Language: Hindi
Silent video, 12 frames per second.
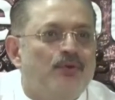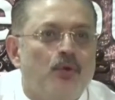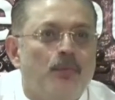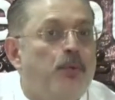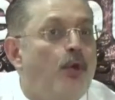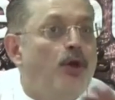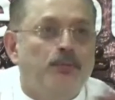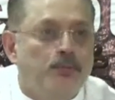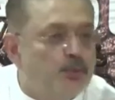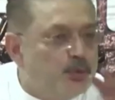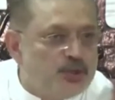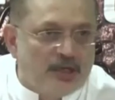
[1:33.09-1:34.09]
कोई
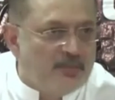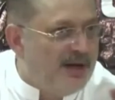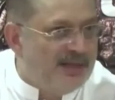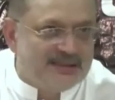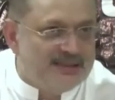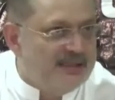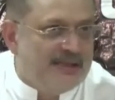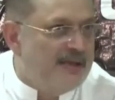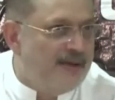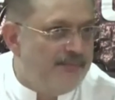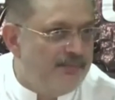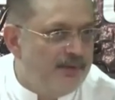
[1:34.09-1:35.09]
बहुत मुश्किल बात नहीं
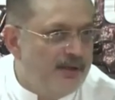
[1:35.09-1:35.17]
है